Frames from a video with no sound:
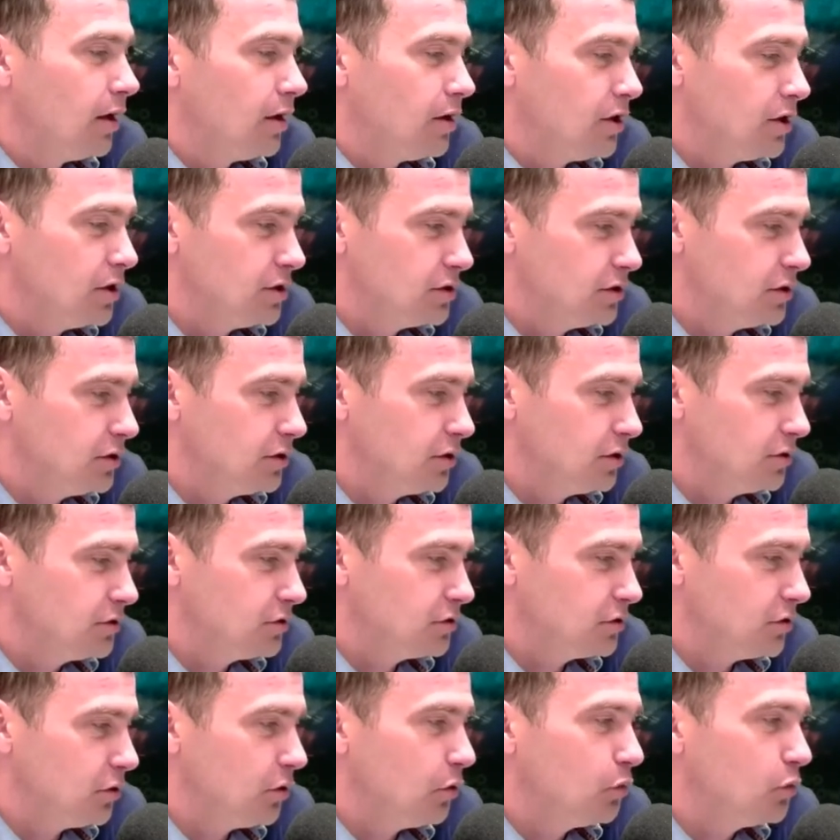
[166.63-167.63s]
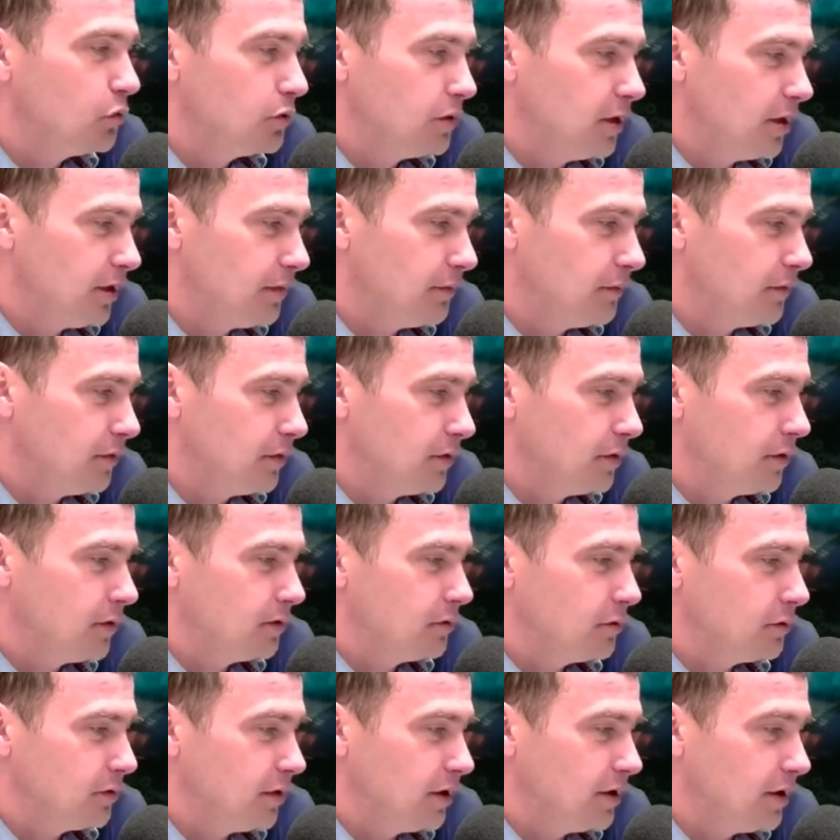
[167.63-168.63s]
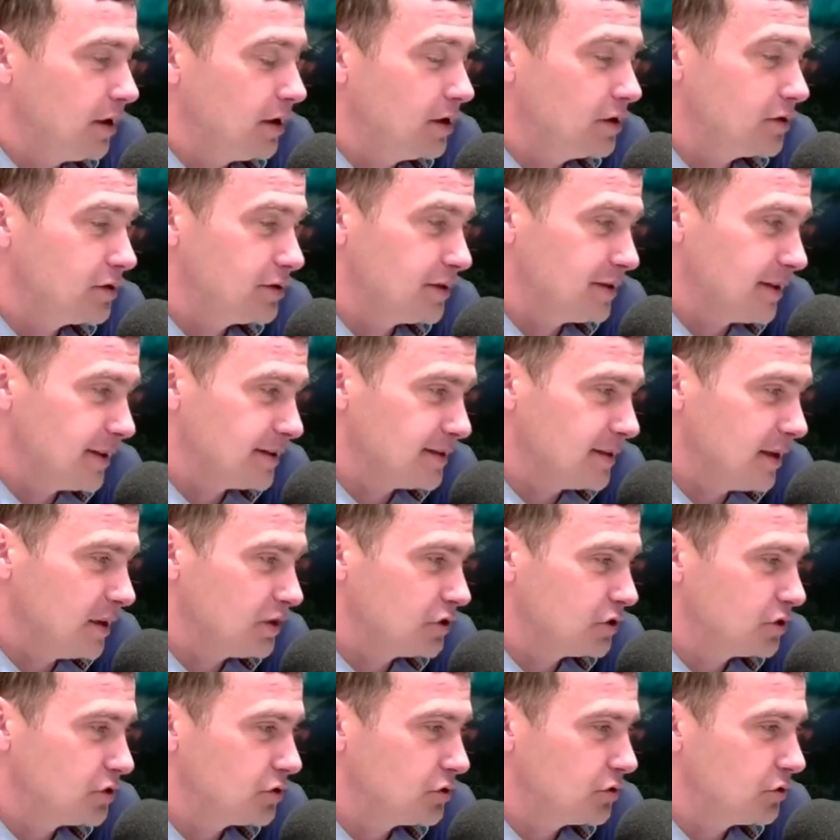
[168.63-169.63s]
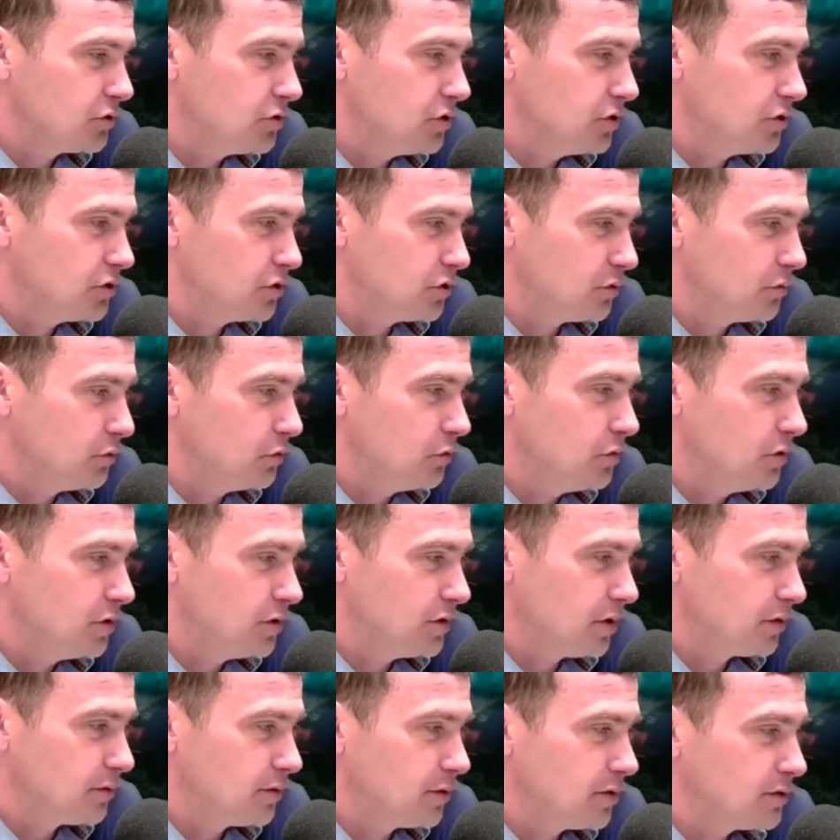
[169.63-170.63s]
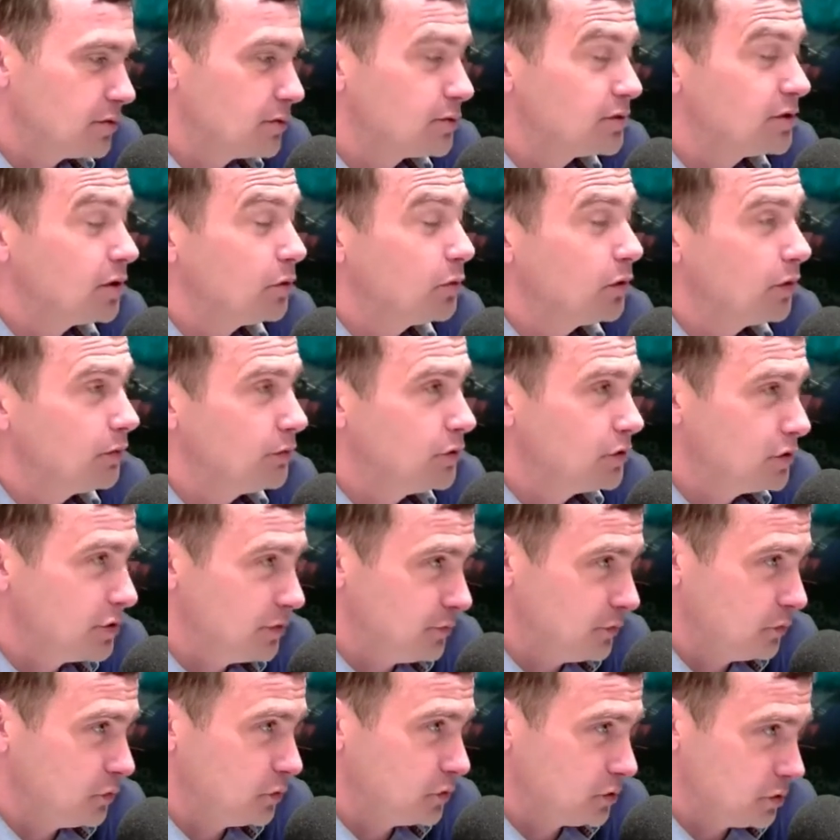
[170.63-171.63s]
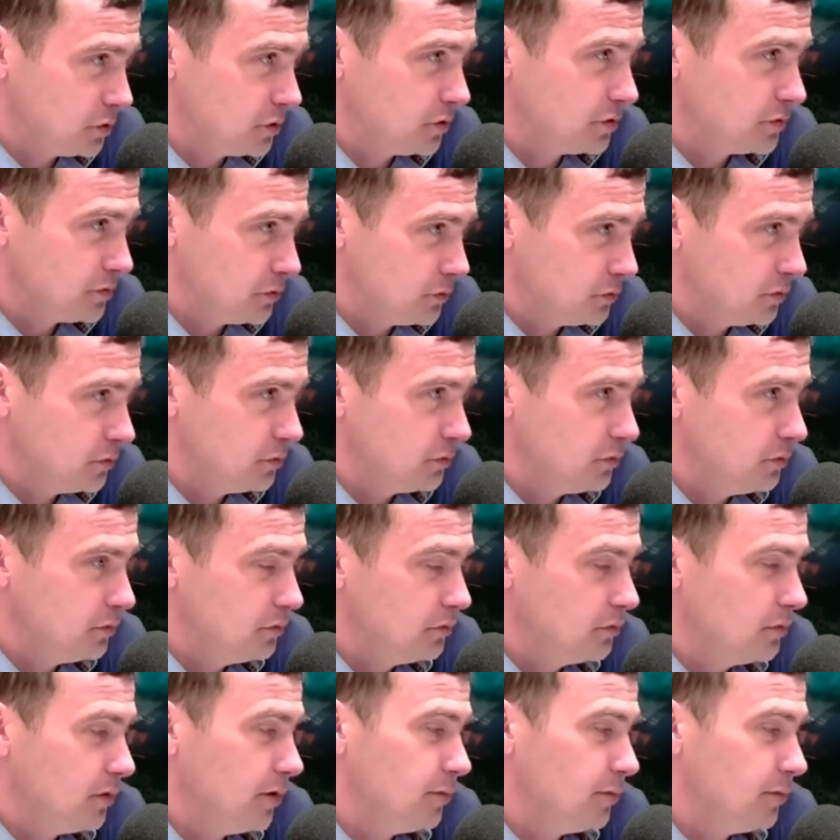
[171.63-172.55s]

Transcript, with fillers: Jeśli chodzi o UNERFy, tutaj należy zaznaczyć, to nie są ulice, które są całkowicie wyłączone z ruchu.